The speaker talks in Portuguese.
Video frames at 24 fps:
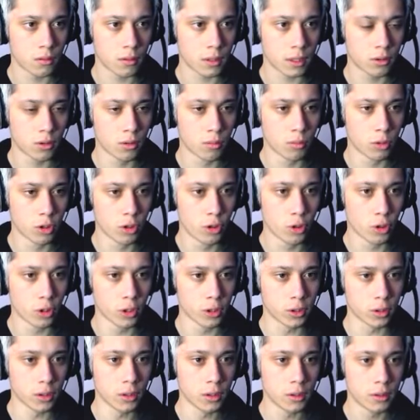Todo mundo
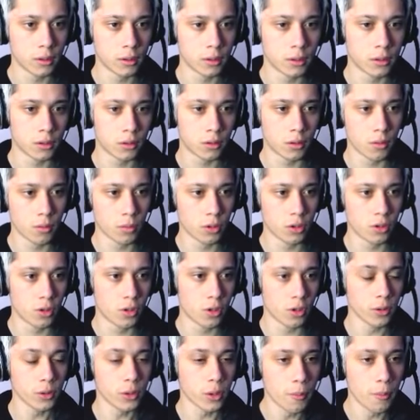junto. Todo mundo
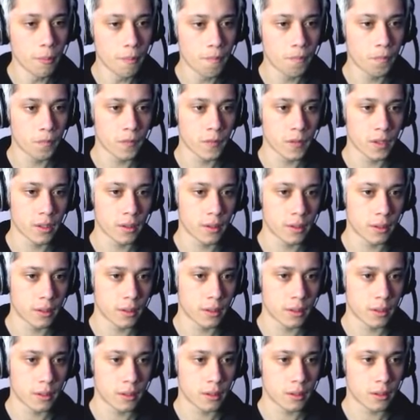junto.
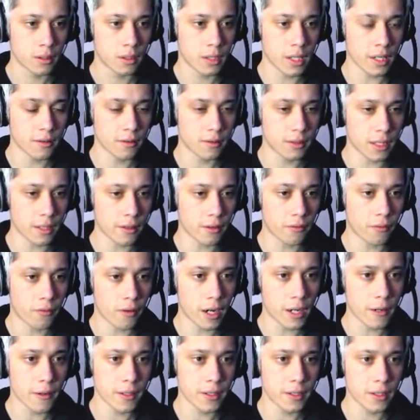Jason tá na
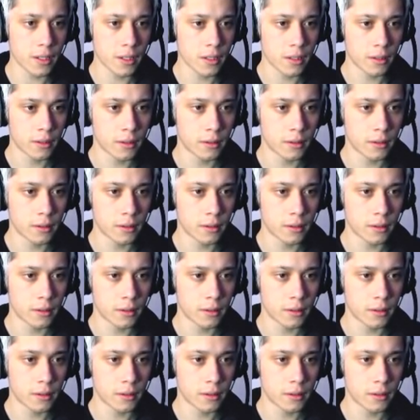forest.